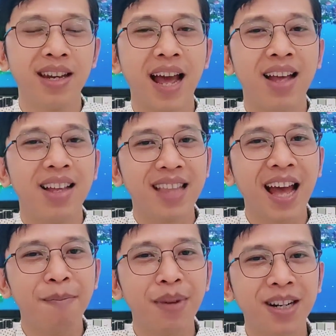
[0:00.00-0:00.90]
Nah,
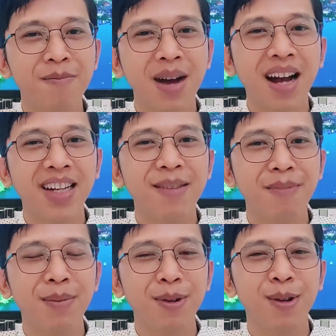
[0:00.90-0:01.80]
tahap perkembangan
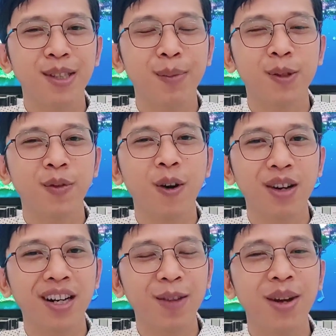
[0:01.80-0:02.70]
iman menurut James
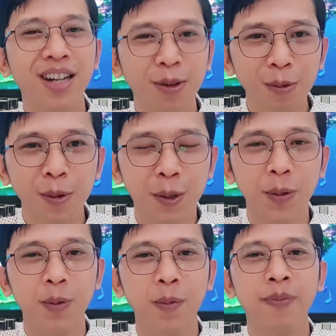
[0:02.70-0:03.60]
Fowler itu ada
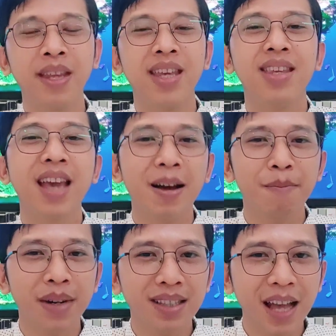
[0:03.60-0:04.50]
tujuh
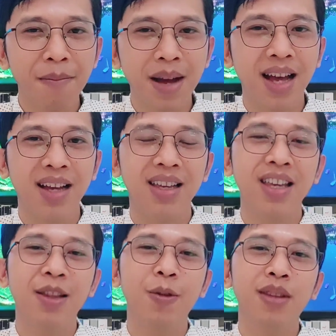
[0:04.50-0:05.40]
yang pertama
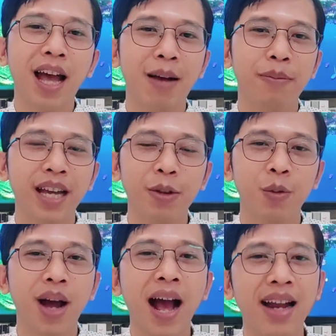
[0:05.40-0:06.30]
itu tahap
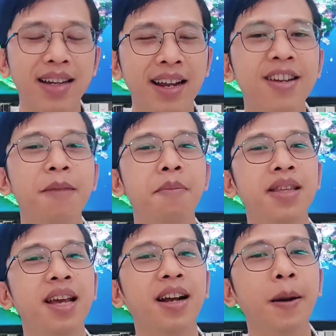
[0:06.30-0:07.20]
satu, ada
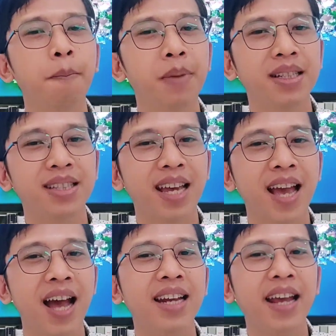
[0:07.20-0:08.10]
namanya
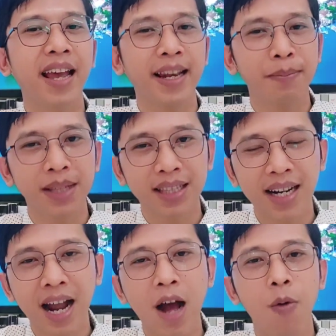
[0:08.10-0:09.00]
kepercayaan elemen
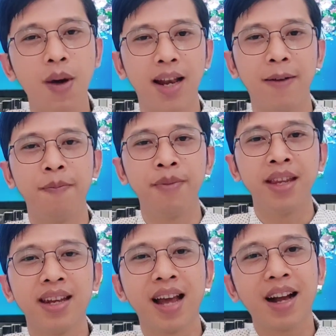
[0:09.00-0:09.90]
terawal.
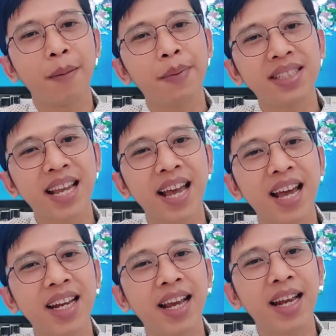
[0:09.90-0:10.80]
Nah,
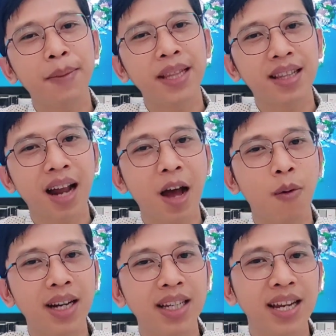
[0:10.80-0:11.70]
kepercayaan elemen
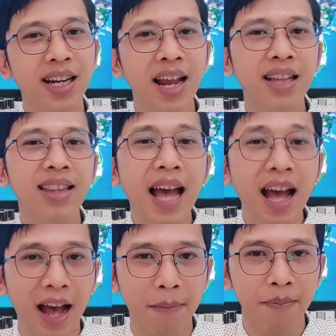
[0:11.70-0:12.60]
terawal ini adalah
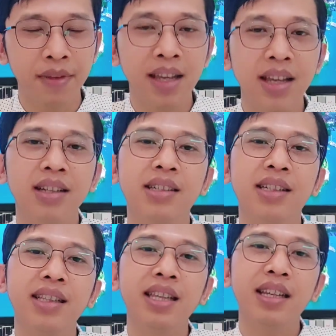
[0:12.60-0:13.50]
tahap
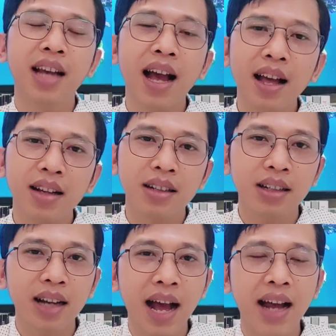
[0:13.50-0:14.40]
ketika
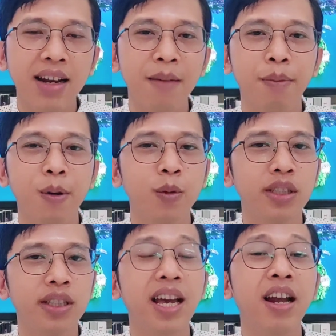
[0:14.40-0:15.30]
eh, anak
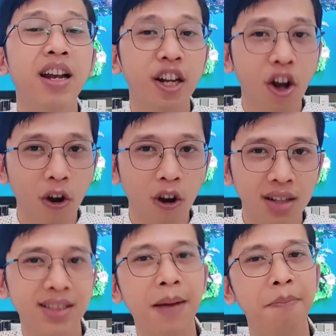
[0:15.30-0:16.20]
berusia
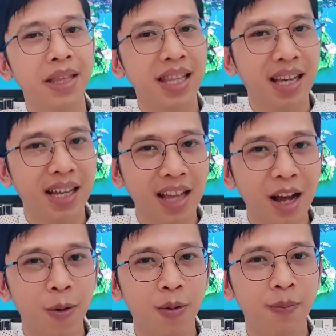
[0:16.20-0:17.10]
0 sampai 3
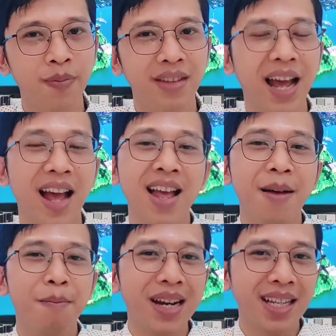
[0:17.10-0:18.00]
tahun. Nah,
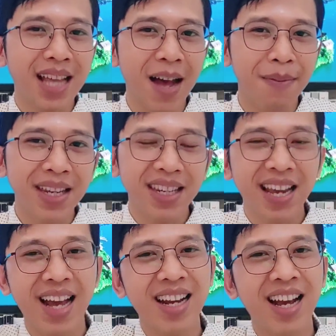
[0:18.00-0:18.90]
pada tahap
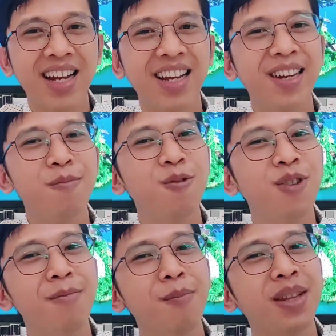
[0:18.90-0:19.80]
ini anak-anak ini
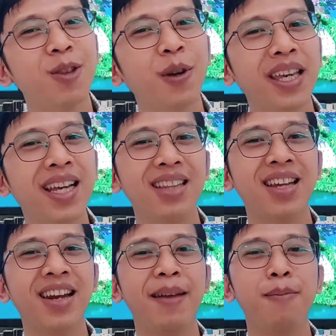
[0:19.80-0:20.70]
mulai membentuk
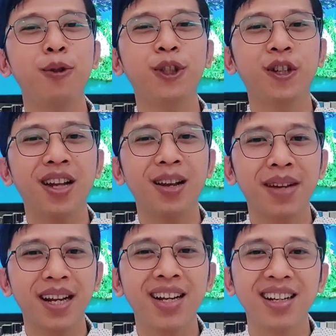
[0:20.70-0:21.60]
ikatan emosional
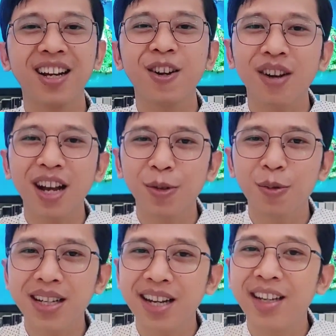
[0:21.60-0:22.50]
mereka dengan orang
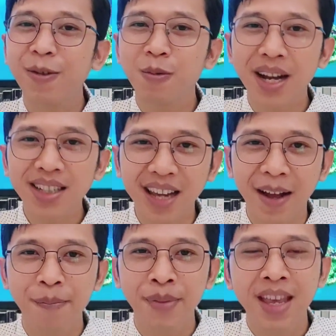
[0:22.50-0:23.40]
tua dan lingkungannya.